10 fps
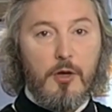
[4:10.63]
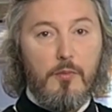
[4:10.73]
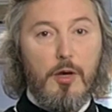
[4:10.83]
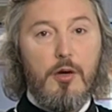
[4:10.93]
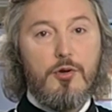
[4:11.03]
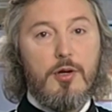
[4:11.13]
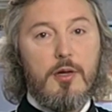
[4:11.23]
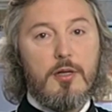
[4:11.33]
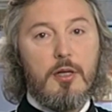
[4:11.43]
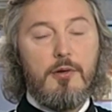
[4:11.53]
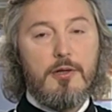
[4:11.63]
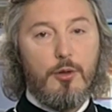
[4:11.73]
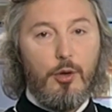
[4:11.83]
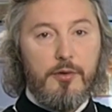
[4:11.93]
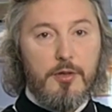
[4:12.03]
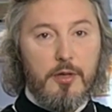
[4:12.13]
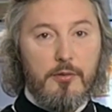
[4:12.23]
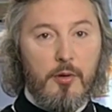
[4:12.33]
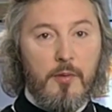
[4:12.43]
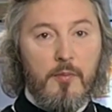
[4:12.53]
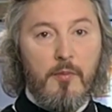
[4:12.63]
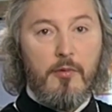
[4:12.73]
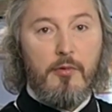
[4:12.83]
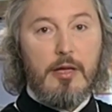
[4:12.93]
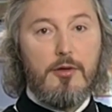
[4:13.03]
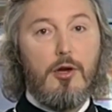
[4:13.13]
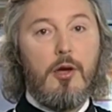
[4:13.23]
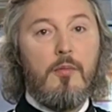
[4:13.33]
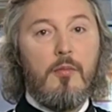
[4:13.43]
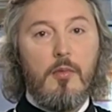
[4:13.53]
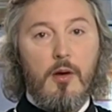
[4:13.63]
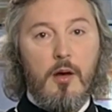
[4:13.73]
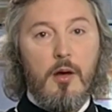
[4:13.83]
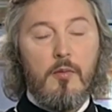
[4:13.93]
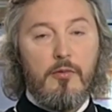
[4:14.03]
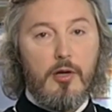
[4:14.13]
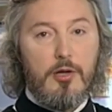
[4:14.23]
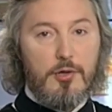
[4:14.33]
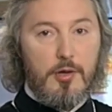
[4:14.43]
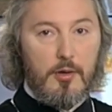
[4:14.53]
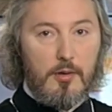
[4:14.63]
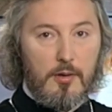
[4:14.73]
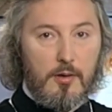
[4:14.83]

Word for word: имеющих славословить его во дни и в ночи.